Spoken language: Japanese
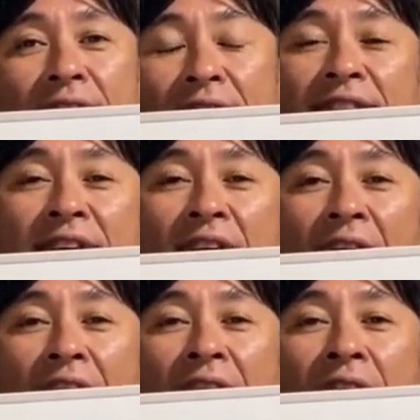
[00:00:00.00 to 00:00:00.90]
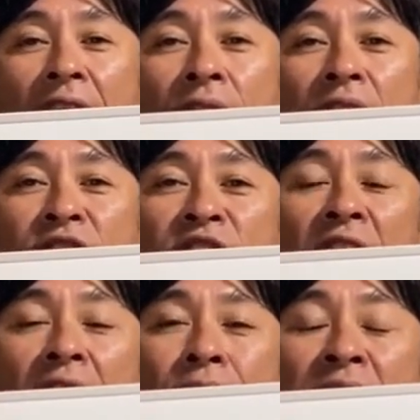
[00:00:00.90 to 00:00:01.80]
ですから、えー、私
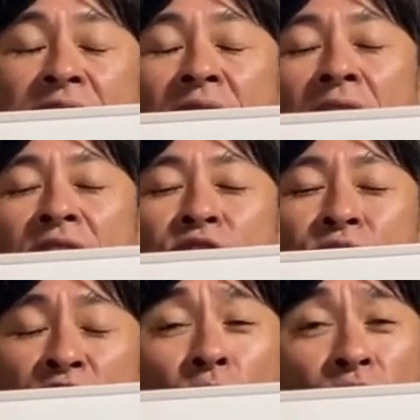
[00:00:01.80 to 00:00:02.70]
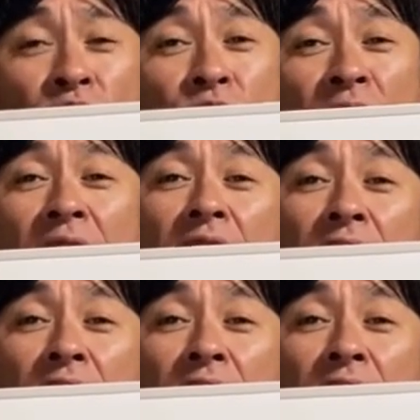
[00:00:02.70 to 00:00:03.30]
が、まあ、世界中、日本中をね、